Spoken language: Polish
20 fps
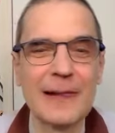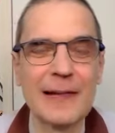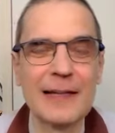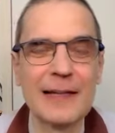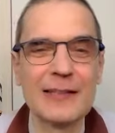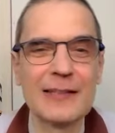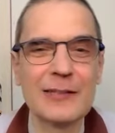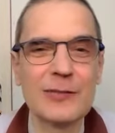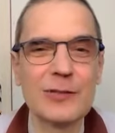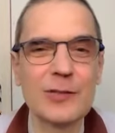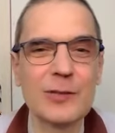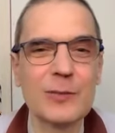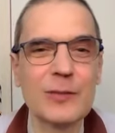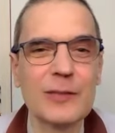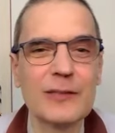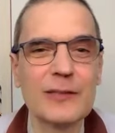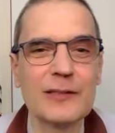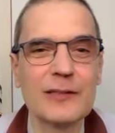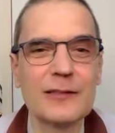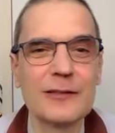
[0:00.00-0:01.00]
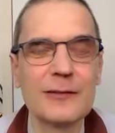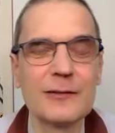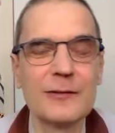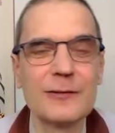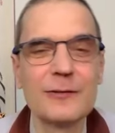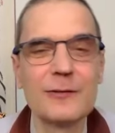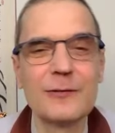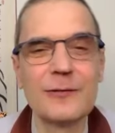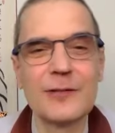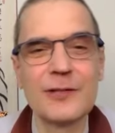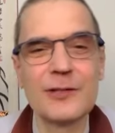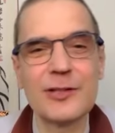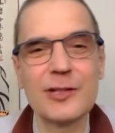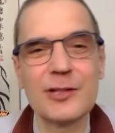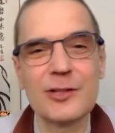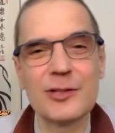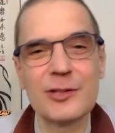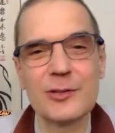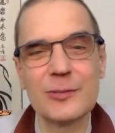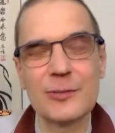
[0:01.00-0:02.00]
Zawsze ma te dwie
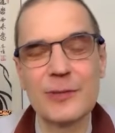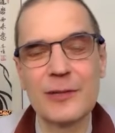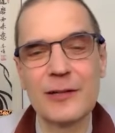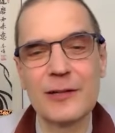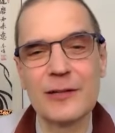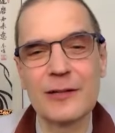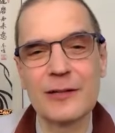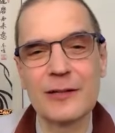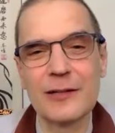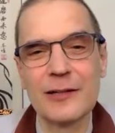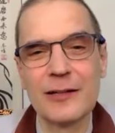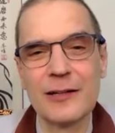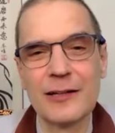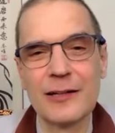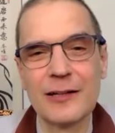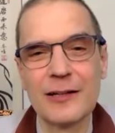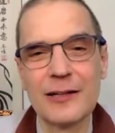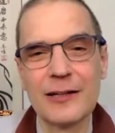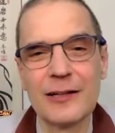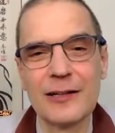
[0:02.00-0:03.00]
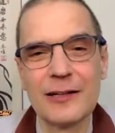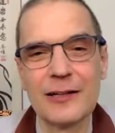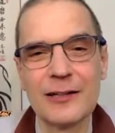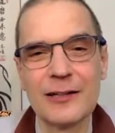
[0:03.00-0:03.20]
rzeczy. Ma e,